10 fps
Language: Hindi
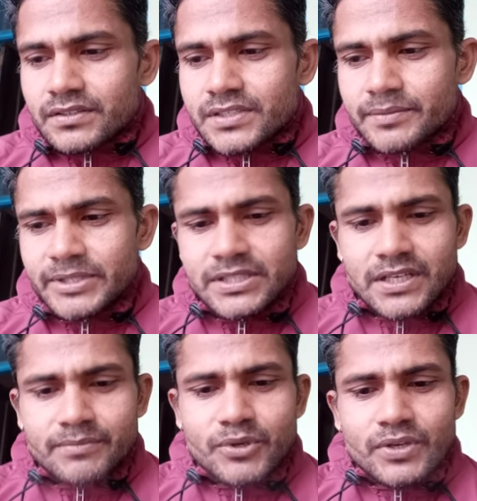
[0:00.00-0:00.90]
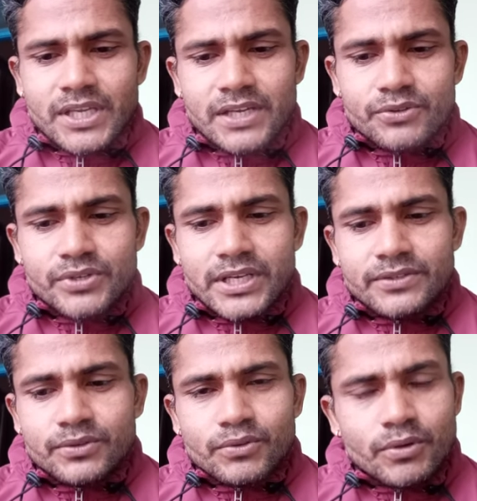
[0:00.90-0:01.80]
सभी धर्मों के
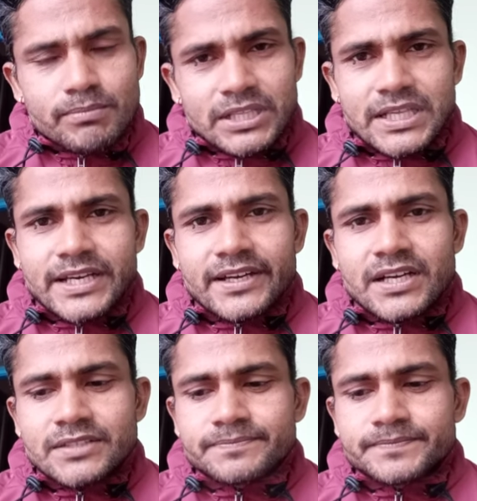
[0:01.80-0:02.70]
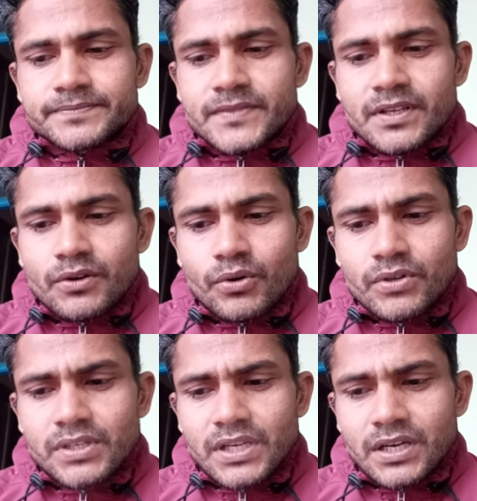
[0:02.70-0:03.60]
अनुयायियों को बताएगा
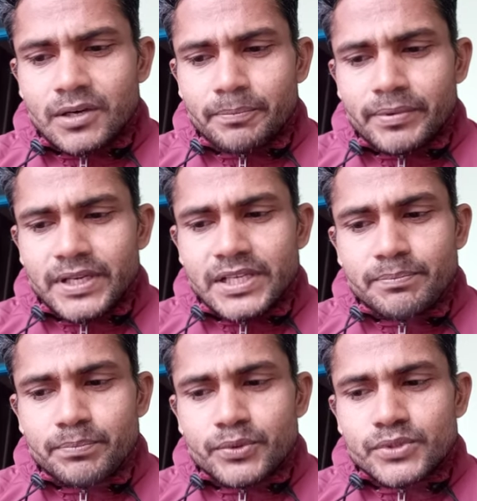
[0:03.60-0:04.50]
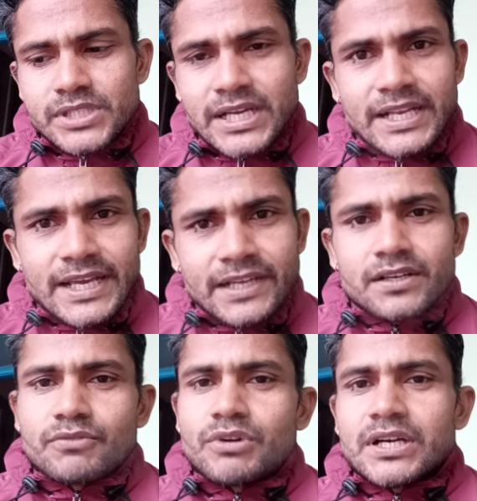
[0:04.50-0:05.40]
और अपनी पूजा न
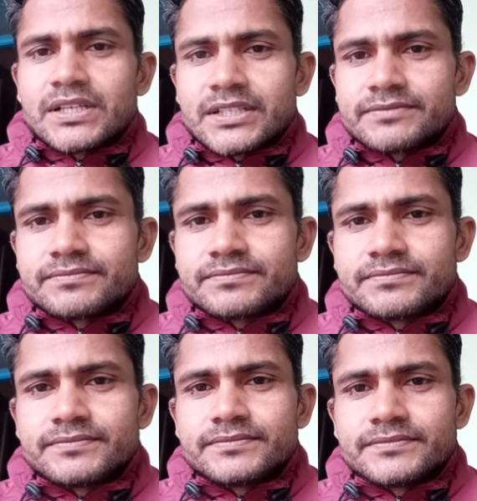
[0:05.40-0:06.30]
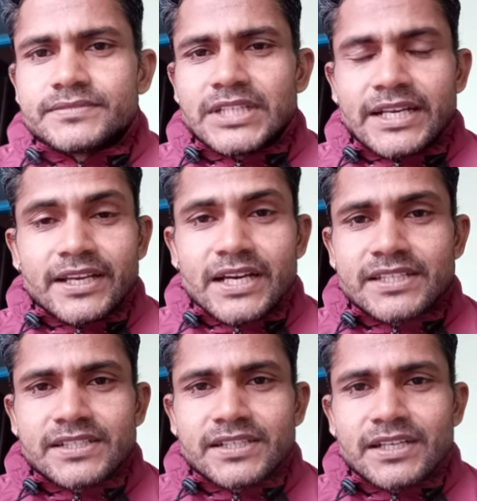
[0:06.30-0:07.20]
करवाकर यानी
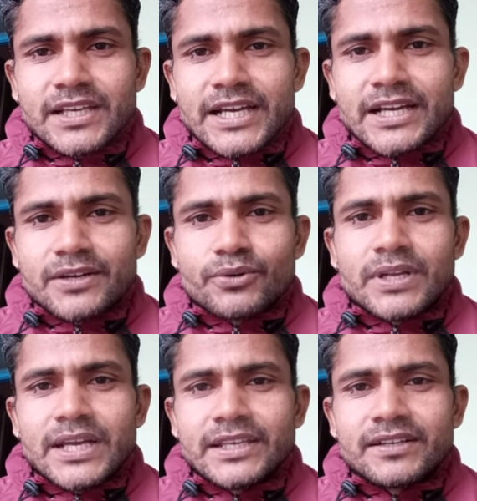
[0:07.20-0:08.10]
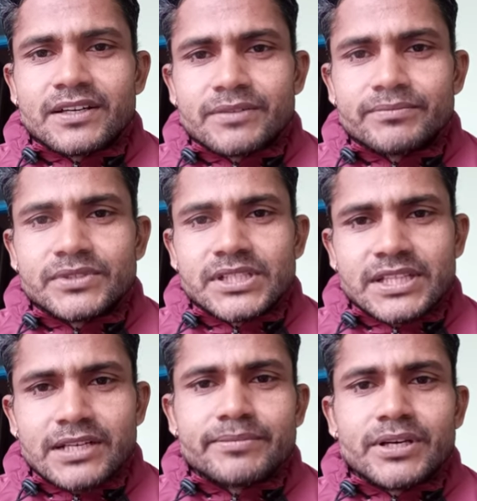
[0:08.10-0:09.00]
आजकल क्या हो रहा है कि हम
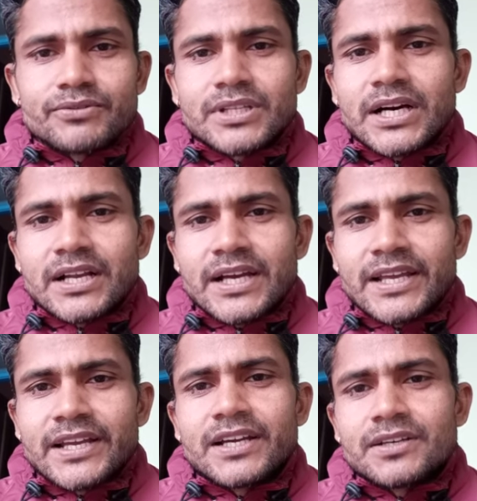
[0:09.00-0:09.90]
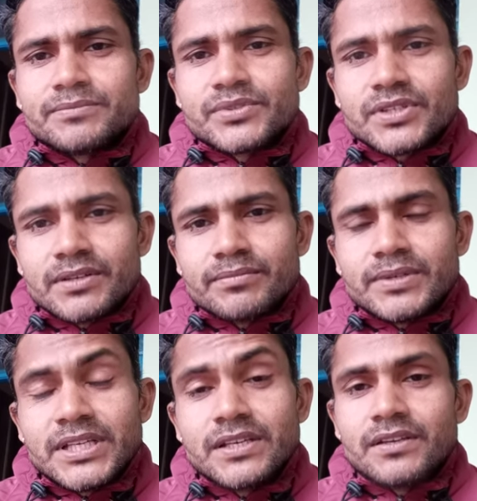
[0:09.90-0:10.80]
जितने भी अवतार आए हैं हम सभी